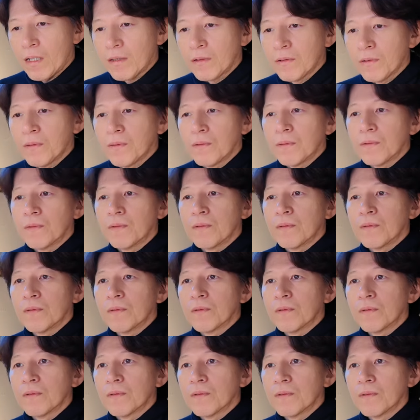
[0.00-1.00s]
あ
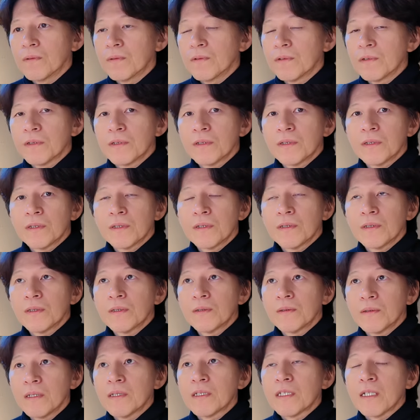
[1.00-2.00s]

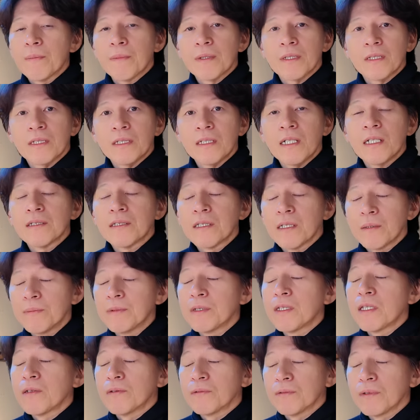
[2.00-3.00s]
のー、ねたまに開いて
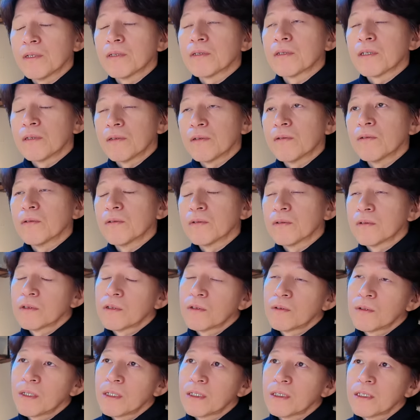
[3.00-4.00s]
見てるんですけど、
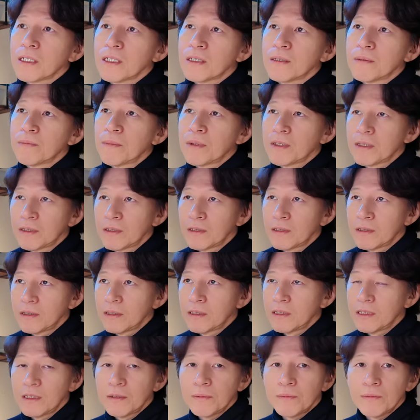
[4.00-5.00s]
その中でまあ
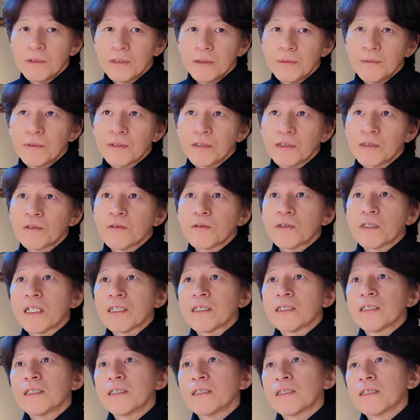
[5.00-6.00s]
自分はずっと写
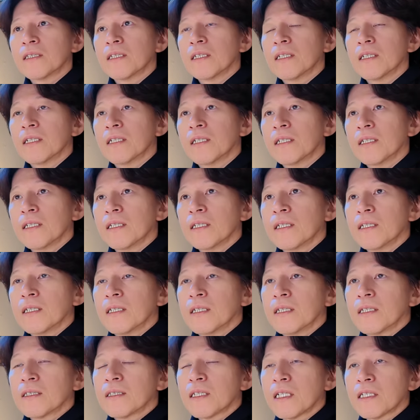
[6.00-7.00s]
真
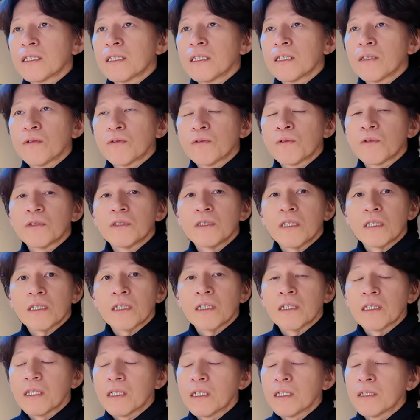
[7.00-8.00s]
最近今年になって
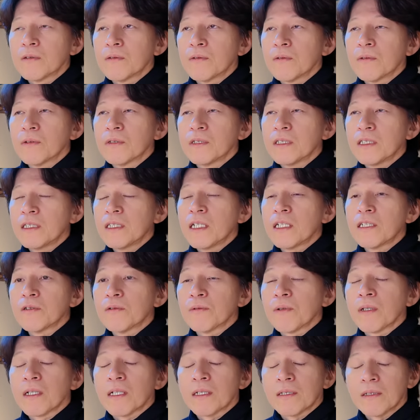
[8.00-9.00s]
からあの GR
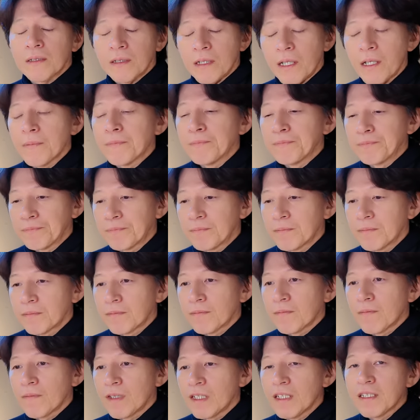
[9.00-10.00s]
とか買って
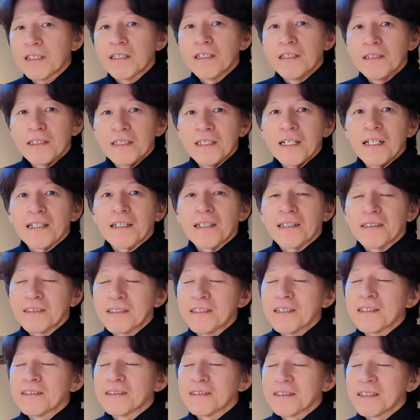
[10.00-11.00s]
一1.2台買っ
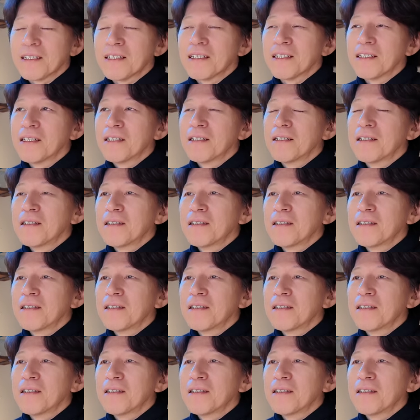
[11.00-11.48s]
てですね。